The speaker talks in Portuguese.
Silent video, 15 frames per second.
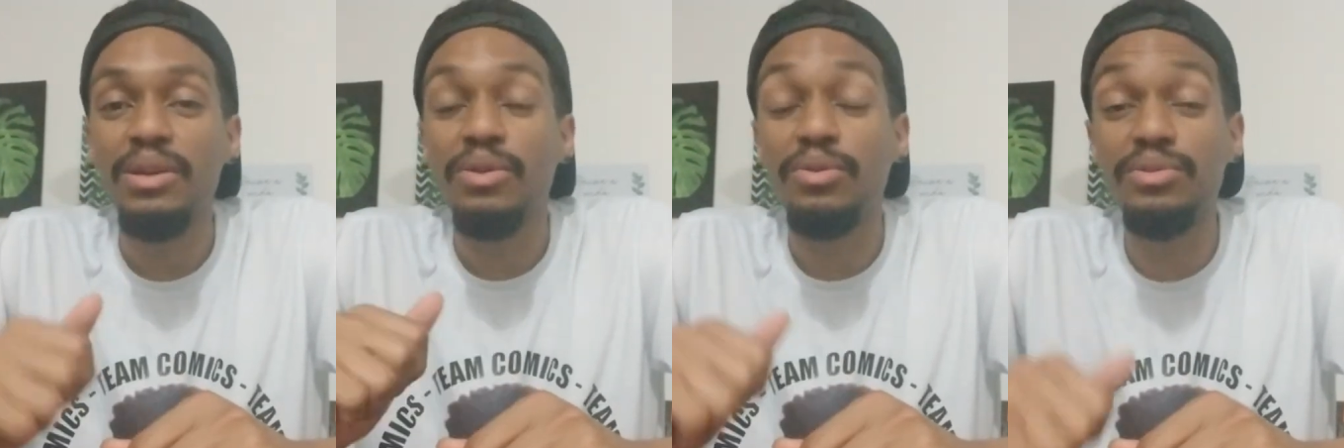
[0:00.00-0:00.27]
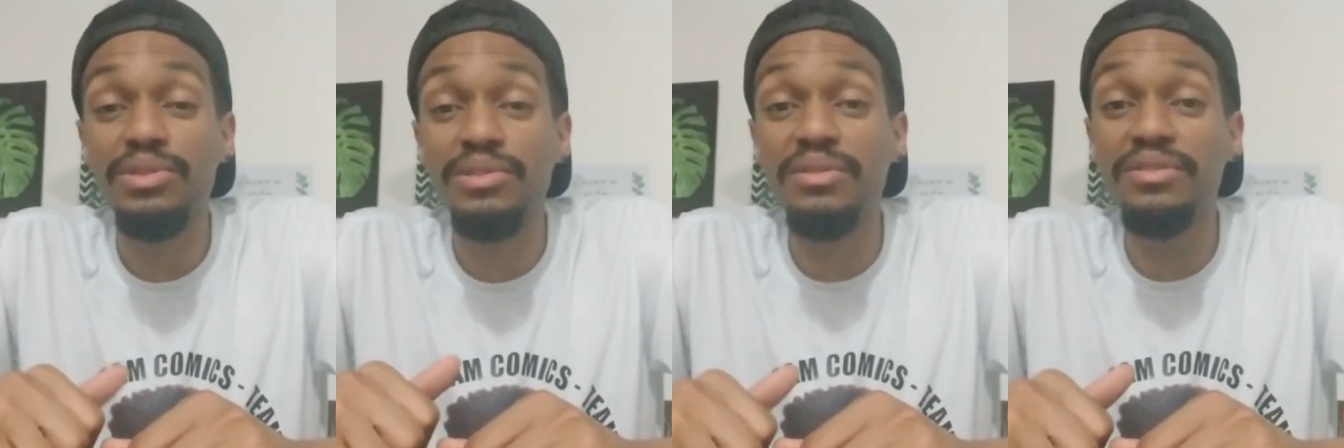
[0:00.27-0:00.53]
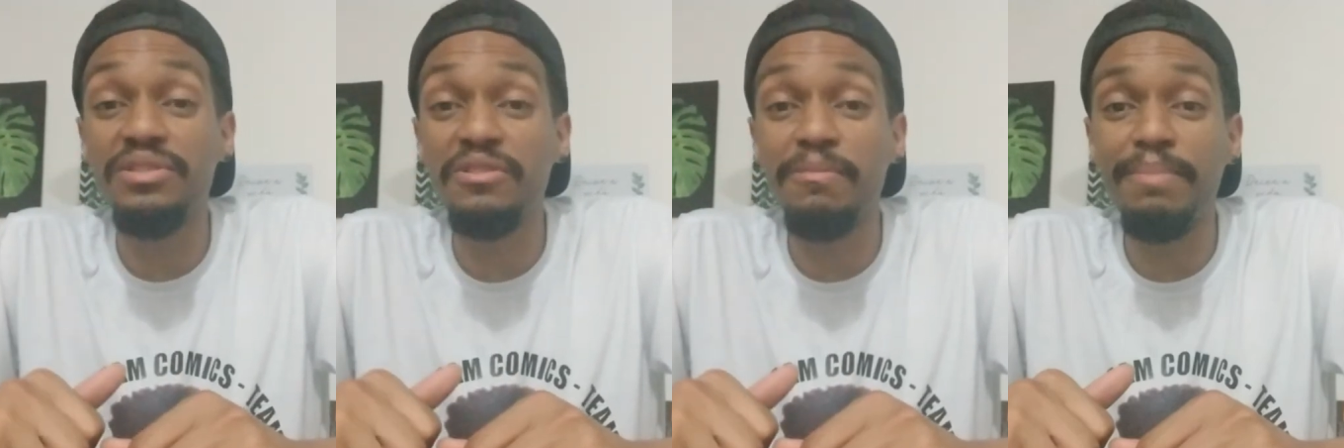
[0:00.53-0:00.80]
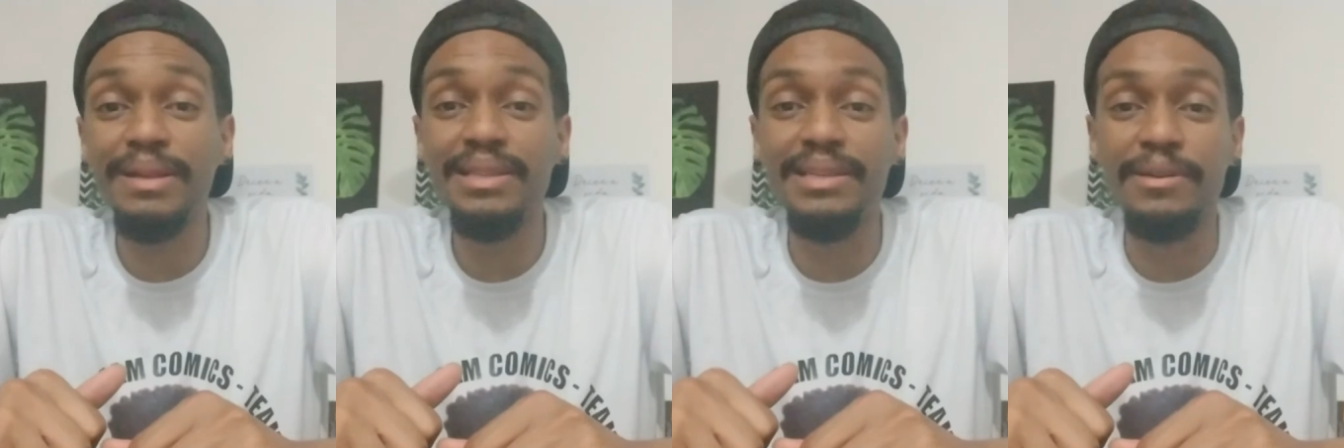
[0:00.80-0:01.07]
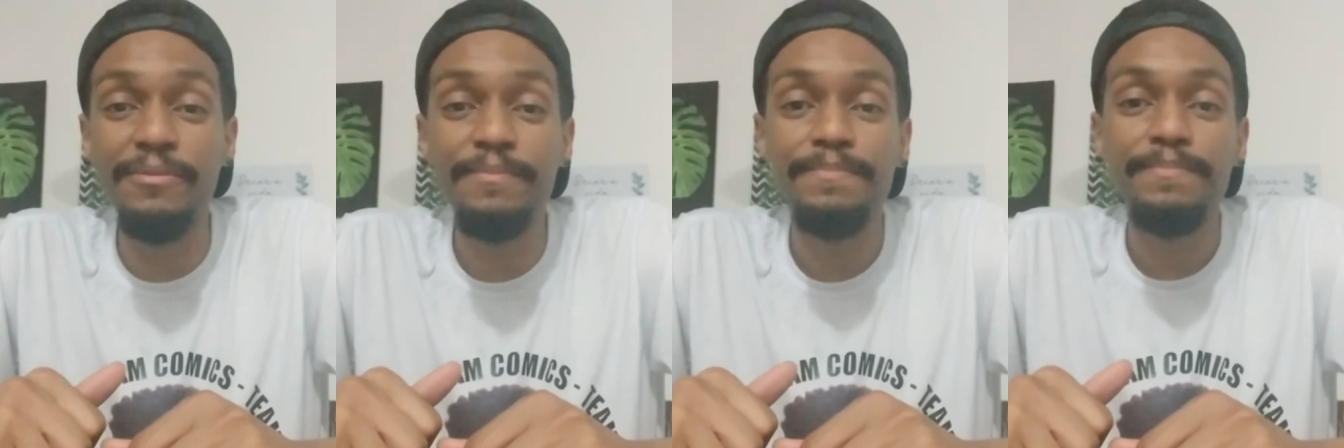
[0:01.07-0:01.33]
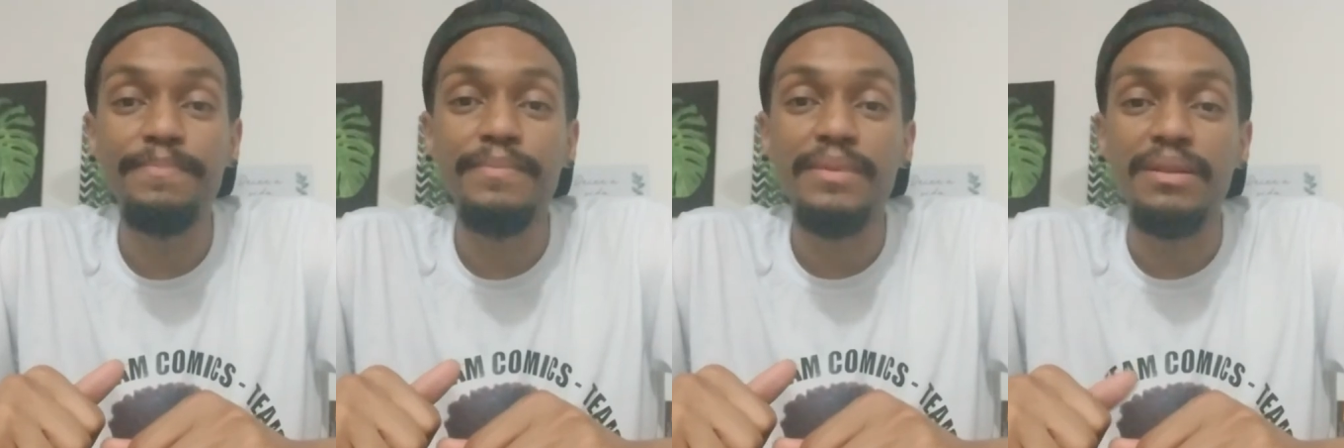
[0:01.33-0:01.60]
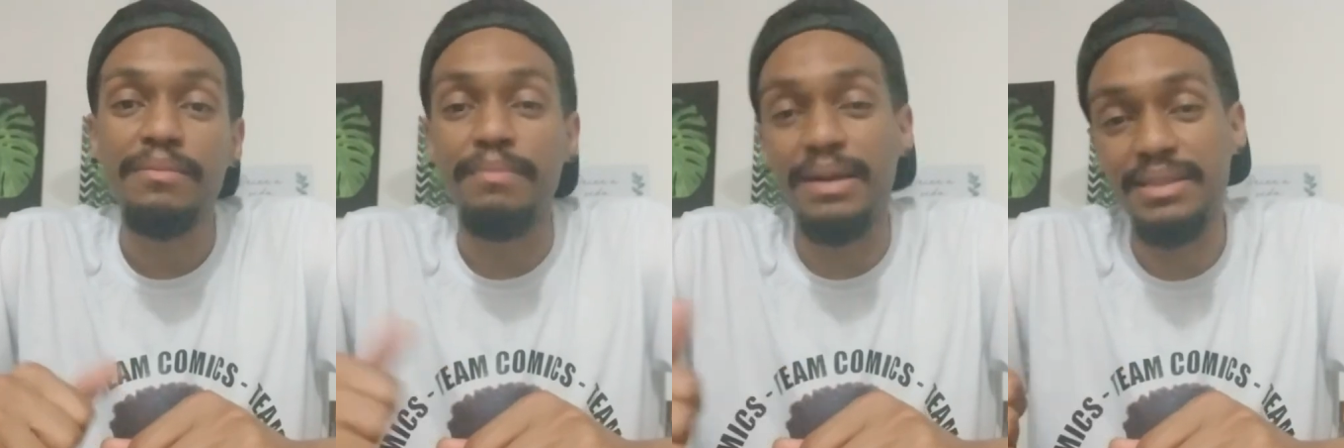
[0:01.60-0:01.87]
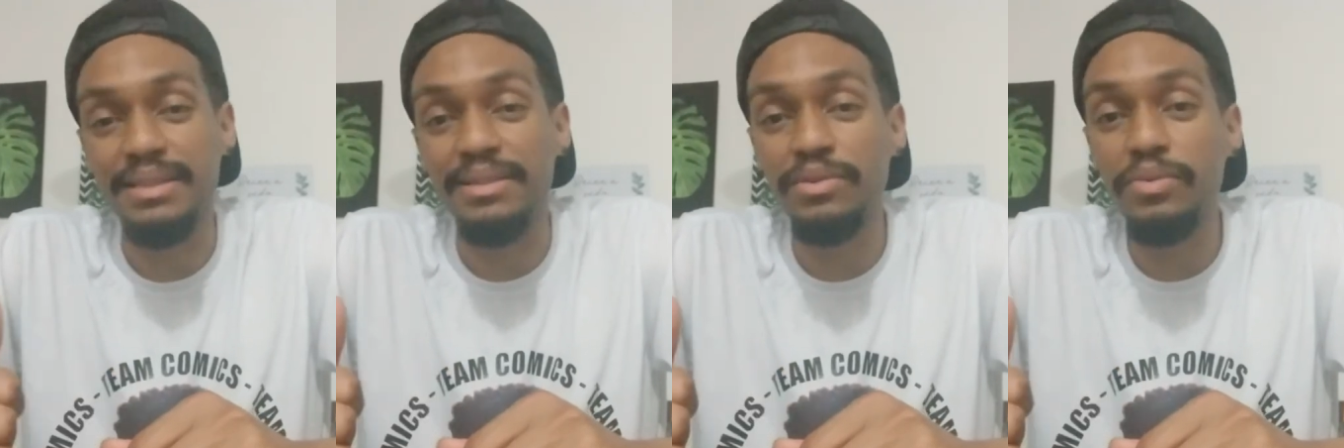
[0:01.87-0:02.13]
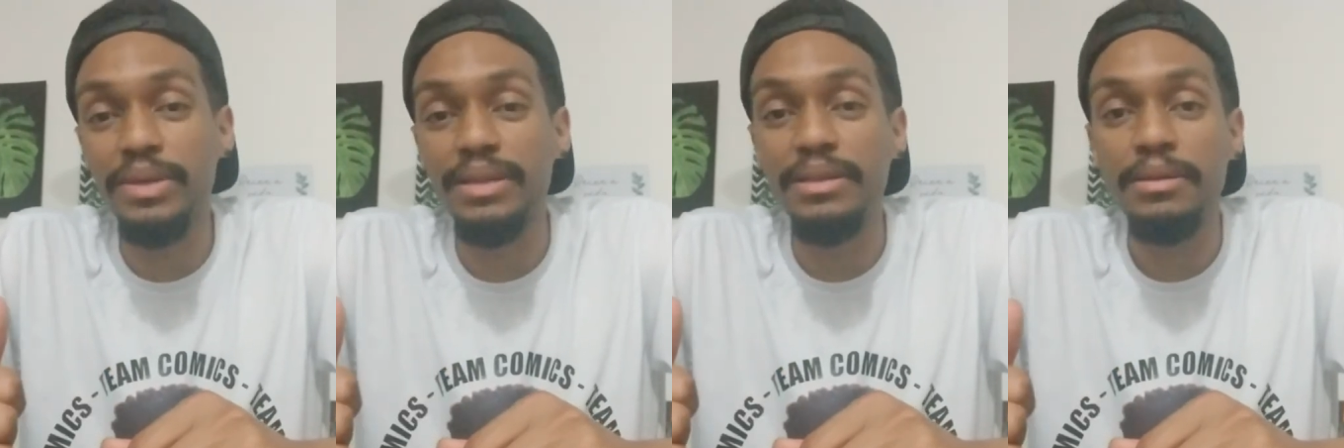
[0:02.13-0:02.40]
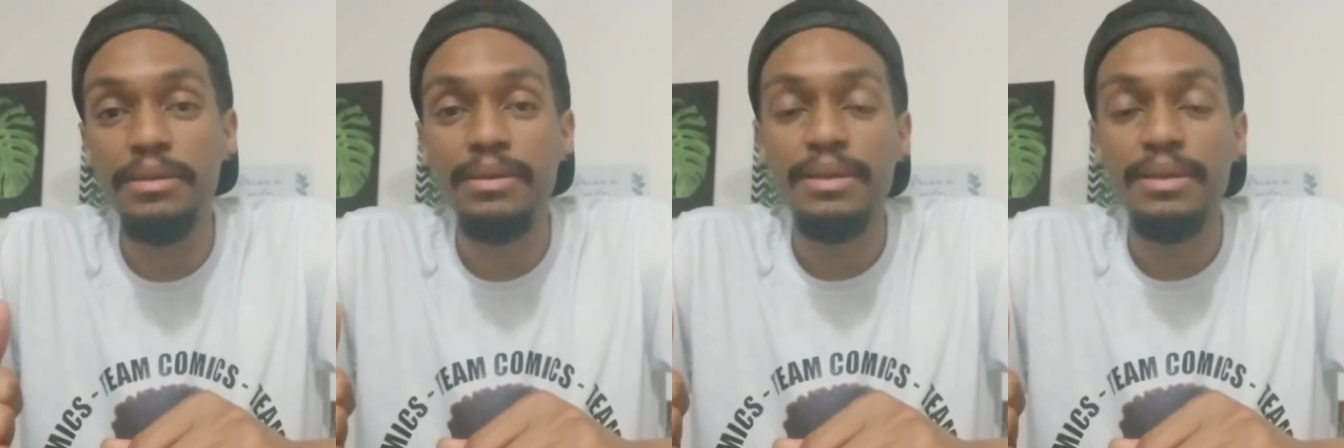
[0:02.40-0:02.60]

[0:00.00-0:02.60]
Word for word: contra o seu antigo patrão, matando ele.